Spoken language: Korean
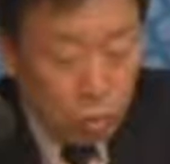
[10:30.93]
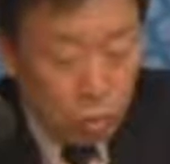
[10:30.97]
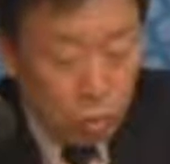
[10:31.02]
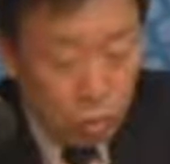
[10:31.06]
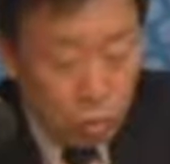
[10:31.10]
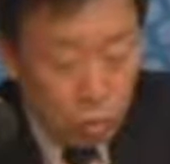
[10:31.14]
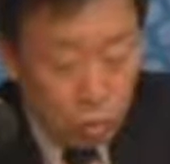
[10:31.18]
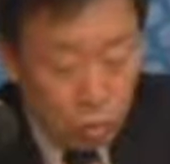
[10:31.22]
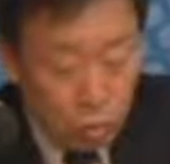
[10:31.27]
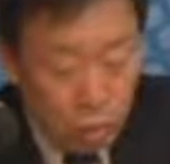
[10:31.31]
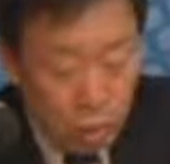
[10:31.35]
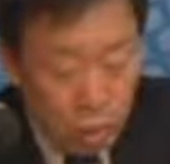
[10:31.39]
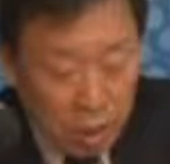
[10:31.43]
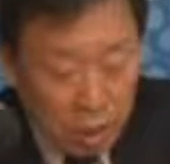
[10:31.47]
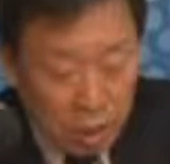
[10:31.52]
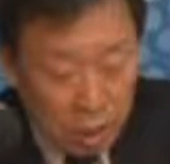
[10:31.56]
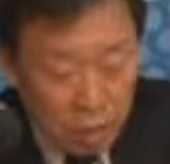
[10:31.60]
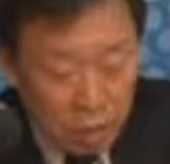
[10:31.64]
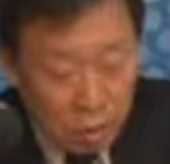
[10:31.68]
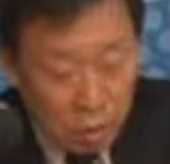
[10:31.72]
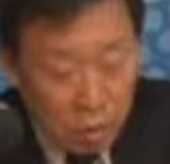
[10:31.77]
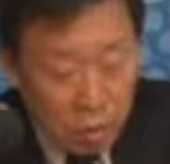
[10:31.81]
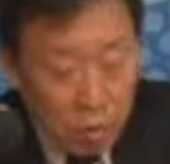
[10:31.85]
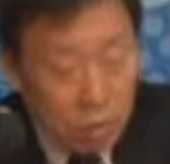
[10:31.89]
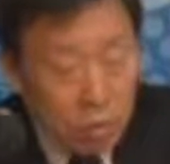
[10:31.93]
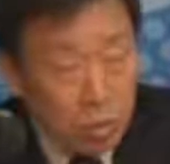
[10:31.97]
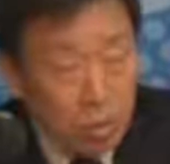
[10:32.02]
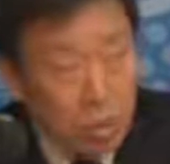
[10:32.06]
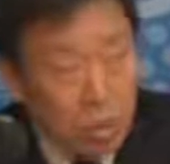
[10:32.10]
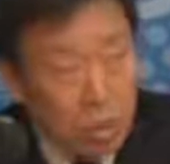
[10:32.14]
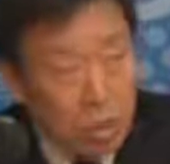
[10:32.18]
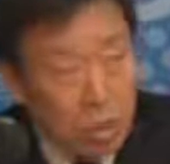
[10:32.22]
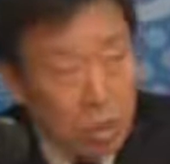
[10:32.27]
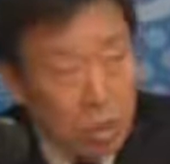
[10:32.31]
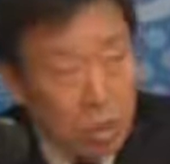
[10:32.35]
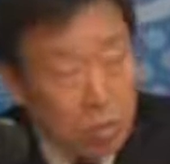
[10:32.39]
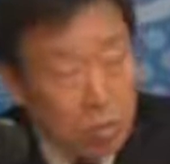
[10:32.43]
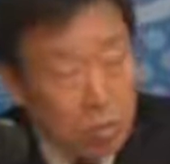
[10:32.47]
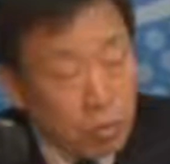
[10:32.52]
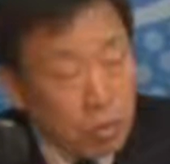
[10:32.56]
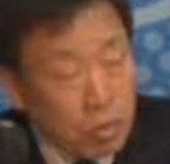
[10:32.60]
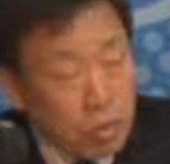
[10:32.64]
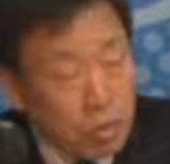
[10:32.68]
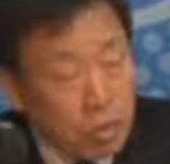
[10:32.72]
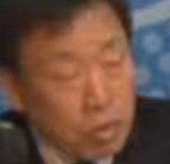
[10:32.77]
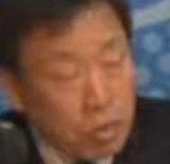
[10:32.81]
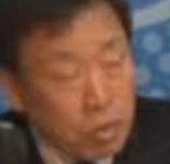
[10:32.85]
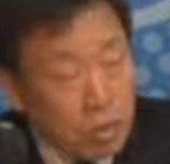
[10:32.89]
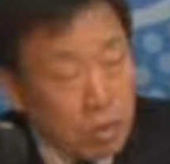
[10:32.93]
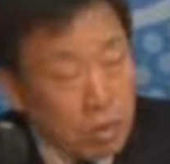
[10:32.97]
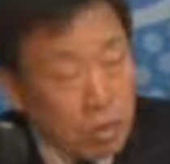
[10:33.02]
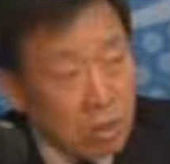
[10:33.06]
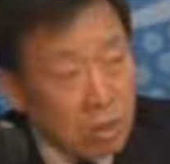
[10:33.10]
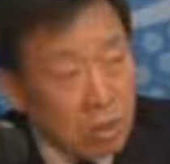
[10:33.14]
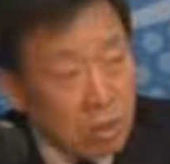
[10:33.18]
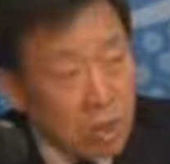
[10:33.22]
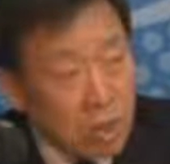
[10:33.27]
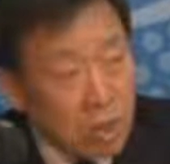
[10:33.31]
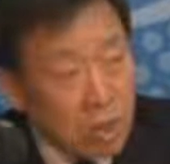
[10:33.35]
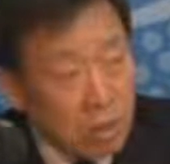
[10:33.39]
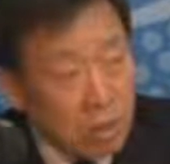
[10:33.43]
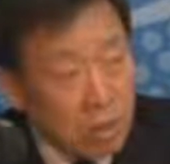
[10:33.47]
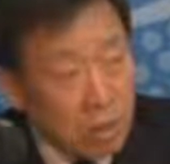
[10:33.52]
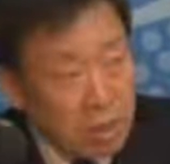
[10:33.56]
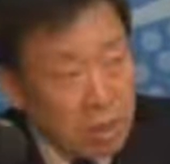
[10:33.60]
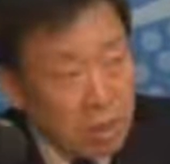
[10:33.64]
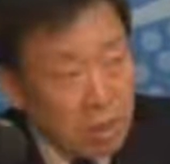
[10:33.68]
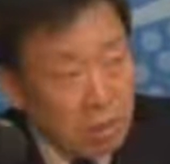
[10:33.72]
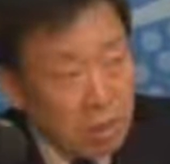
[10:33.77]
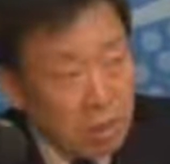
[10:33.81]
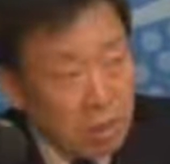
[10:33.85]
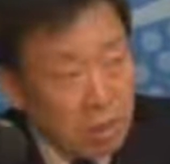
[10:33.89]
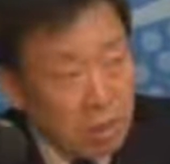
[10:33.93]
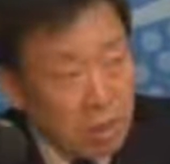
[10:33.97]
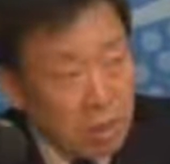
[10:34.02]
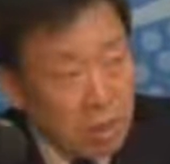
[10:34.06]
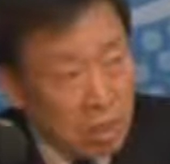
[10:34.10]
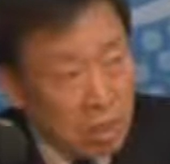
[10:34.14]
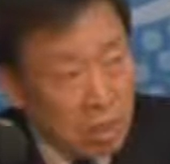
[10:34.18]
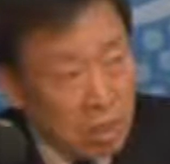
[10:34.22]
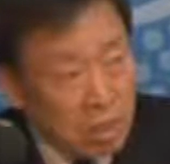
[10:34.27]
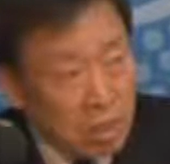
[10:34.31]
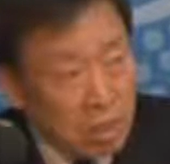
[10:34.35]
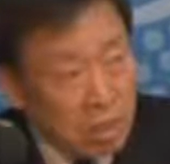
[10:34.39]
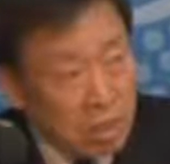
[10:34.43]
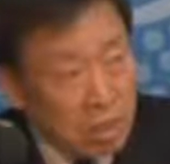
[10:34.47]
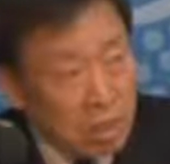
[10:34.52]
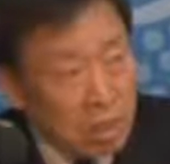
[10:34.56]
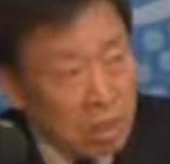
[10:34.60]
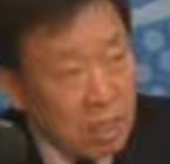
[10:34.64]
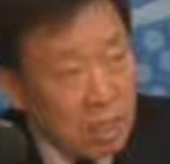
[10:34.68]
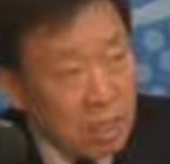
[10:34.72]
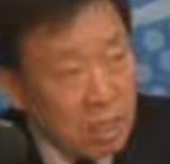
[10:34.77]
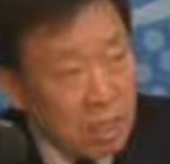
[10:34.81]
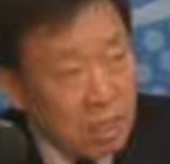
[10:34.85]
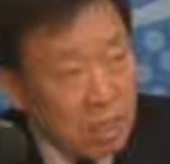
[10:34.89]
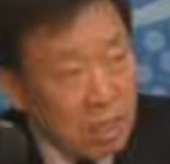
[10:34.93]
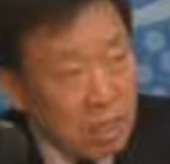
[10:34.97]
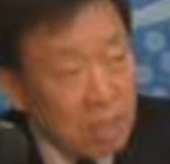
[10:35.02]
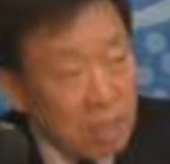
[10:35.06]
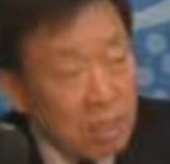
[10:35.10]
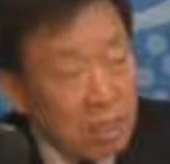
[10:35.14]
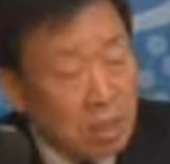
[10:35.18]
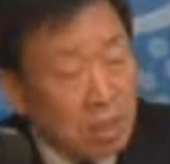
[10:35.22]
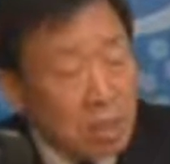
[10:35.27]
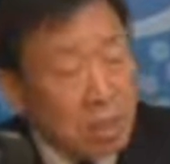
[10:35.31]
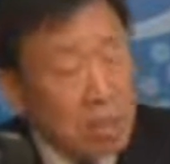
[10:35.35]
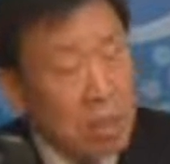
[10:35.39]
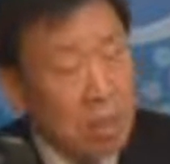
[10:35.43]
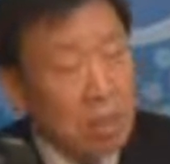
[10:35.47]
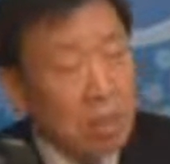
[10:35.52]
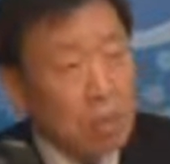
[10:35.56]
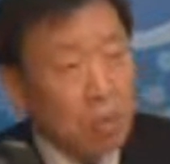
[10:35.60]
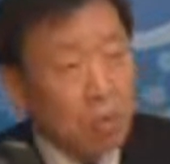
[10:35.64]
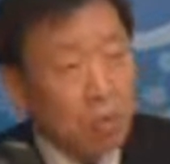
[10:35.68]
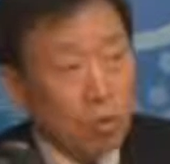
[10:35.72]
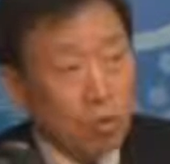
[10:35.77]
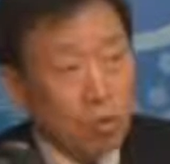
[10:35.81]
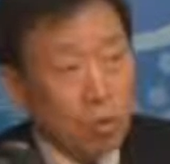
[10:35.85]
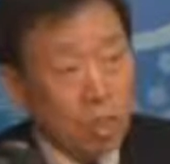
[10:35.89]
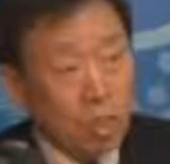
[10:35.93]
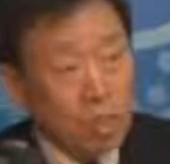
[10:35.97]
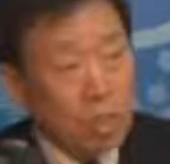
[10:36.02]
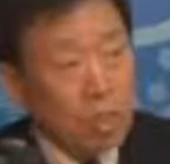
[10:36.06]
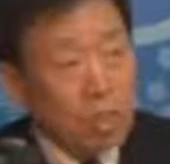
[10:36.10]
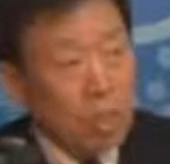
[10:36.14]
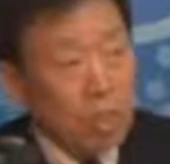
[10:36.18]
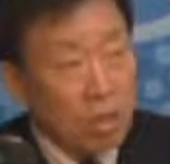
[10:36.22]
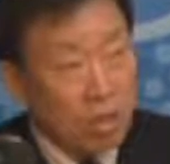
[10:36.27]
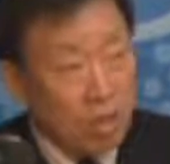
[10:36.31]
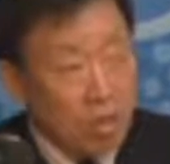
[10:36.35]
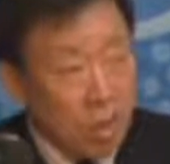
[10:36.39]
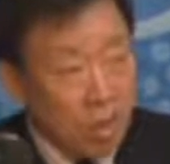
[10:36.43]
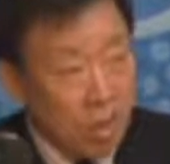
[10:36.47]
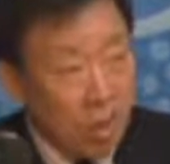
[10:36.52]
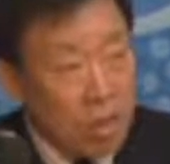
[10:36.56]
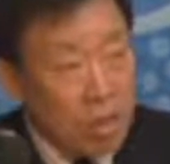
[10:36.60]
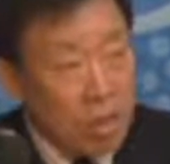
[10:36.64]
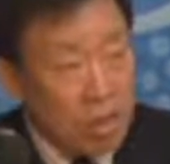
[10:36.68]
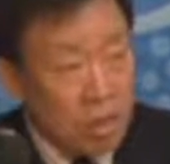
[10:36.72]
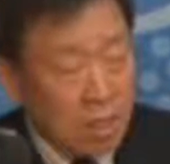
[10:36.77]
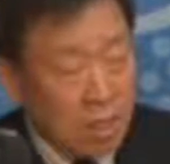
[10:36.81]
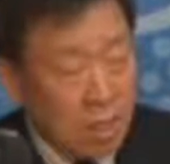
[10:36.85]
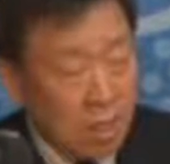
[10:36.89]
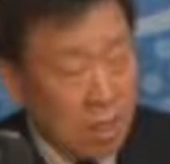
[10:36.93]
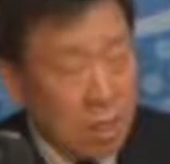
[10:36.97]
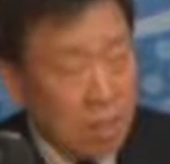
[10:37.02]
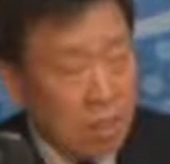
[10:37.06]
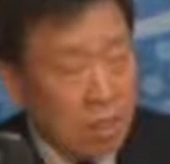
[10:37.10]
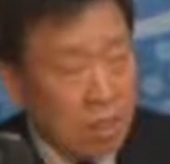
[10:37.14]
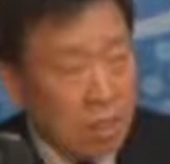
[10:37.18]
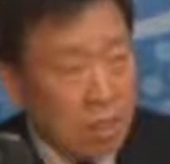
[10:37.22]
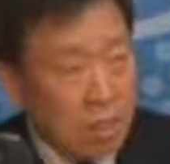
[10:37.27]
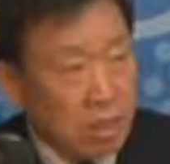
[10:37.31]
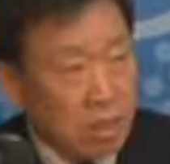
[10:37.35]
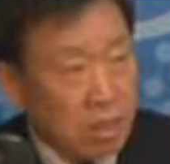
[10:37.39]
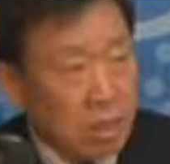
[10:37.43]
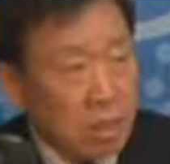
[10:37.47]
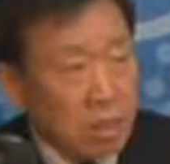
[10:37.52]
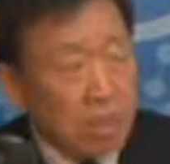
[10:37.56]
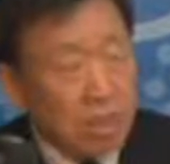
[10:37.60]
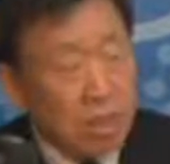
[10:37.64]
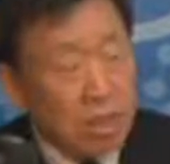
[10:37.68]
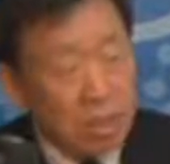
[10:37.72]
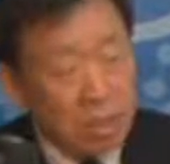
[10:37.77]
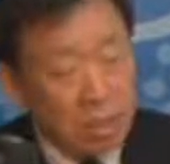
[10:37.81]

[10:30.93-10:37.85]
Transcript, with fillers: 또 제가 보는 분야에서는 아까 말씀드린 대로 환경이라든지 또는 기업의 활성화라든지